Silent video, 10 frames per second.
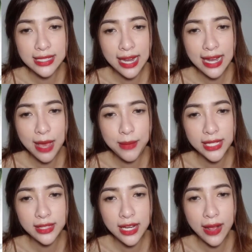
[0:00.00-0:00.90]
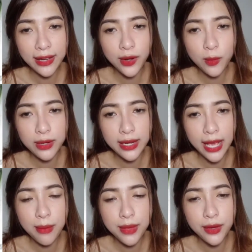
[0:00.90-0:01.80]
Jenna BT đoán đúng rồi
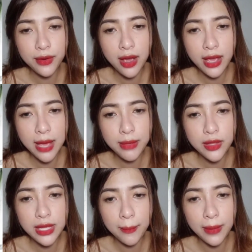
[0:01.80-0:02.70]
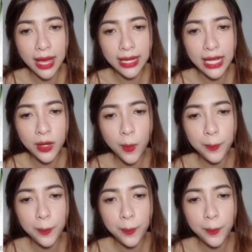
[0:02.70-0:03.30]
nè em yêu ơi em yêu chụp lại cái